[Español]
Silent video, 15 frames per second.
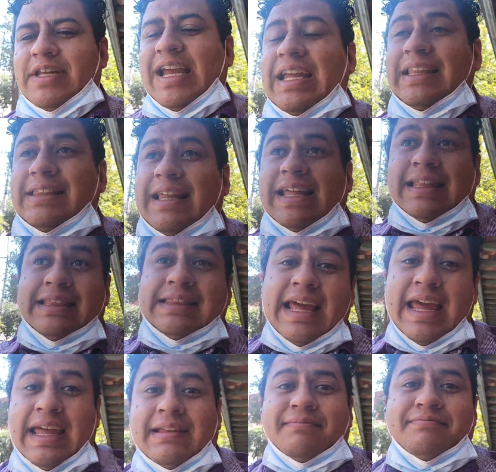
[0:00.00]

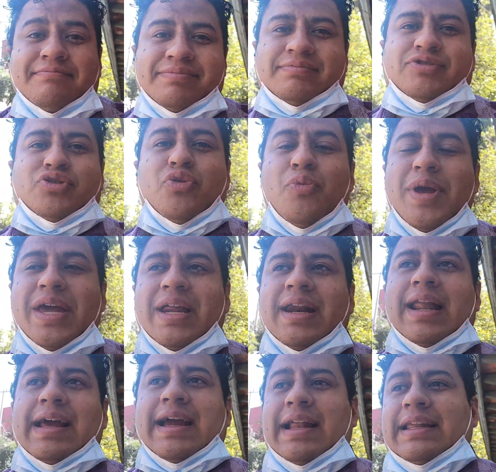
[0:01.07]
intenté subir
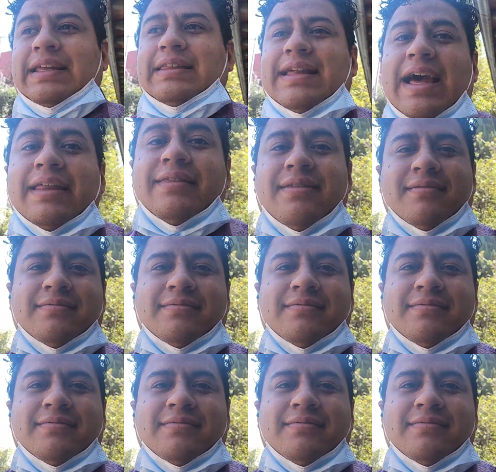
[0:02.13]
la calidad